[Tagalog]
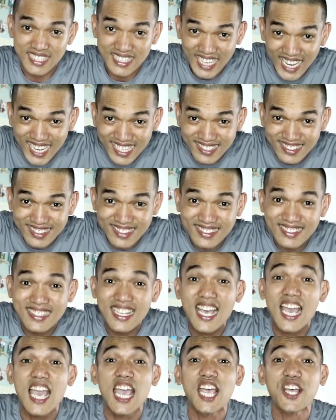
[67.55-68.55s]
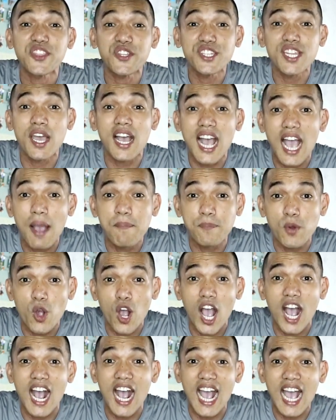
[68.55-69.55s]
Yes! Ito na nga
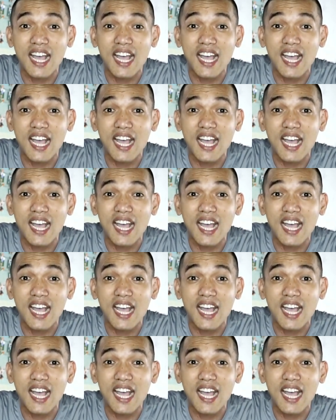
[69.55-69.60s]
po ang